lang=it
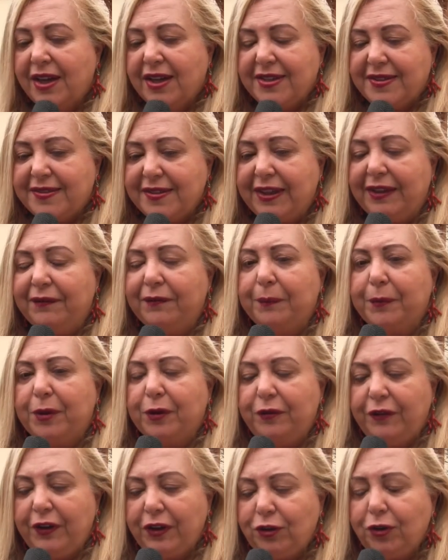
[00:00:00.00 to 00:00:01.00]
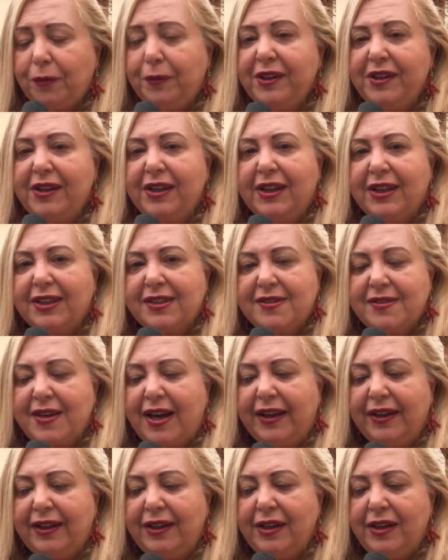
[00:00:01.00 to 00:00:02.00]
Sì, profitto per
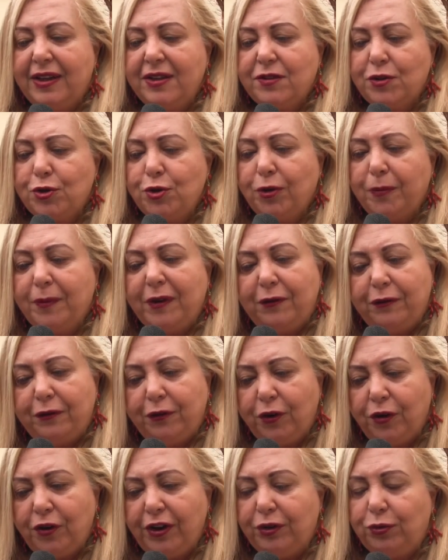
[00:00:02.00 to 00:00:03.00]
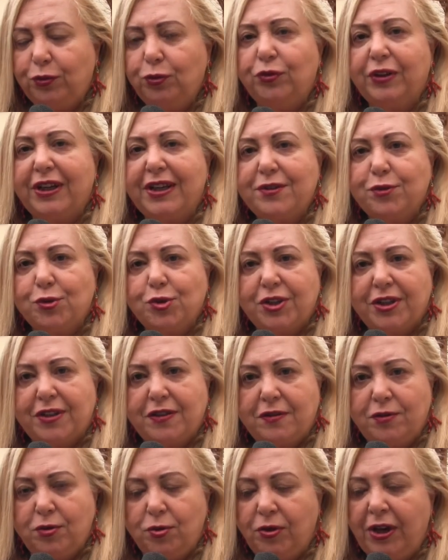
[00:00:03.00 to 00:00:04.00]
ringraziare il signor Belfiore e tutta
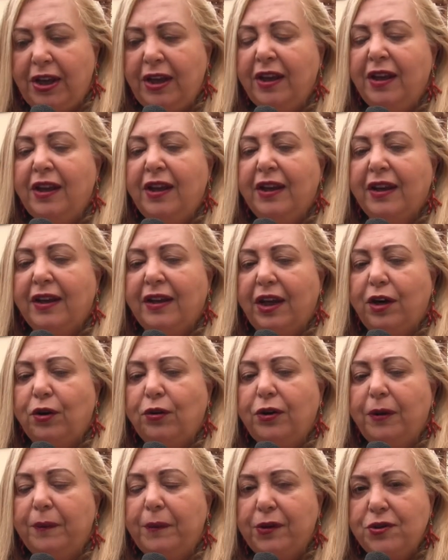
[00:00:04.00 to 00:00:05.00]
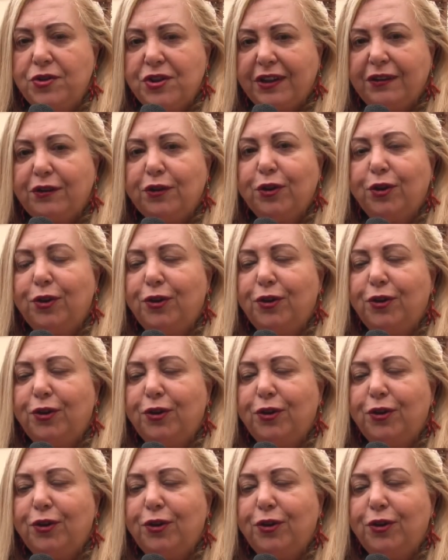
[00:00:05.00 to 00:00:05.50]
l'associazione che con il progetto